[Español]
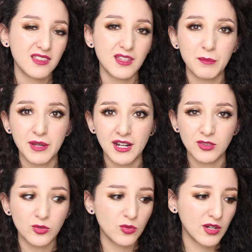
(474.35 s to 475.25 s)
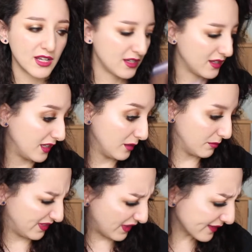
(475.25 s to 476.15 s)
temperatura
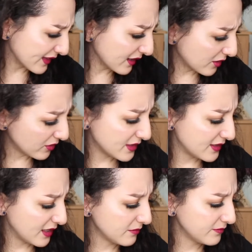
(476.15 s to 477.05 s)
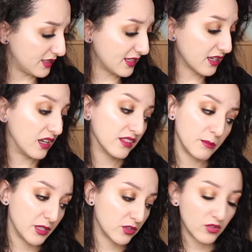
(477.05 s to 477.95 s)
inmediata, creo decía. Dice
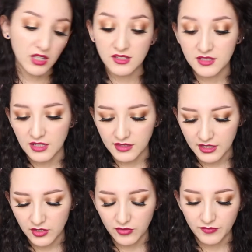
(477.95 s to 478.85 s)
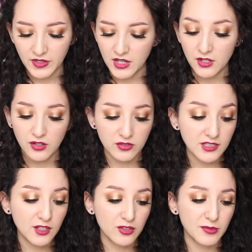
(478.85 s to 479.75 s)
calentamiento instantáneo. No
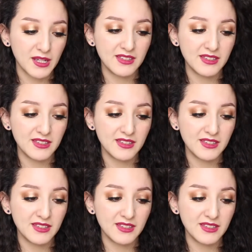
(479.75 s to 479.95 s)
sé si nos va a